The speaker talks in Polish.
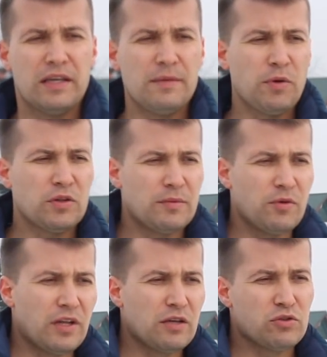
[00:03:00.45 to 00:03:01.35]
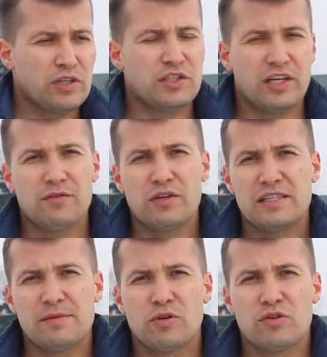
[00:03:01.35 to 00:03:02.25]
i potem ona już zaciekawiona
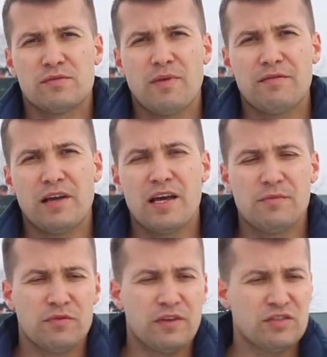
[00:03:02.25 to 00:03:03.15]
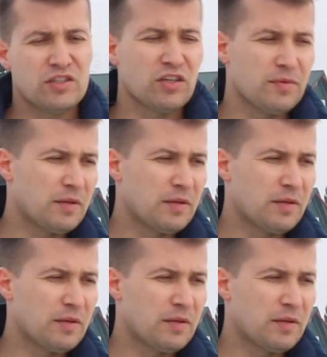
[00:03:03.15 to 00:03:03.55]
ze mną rozmawia i mówi, wiesz co, chyba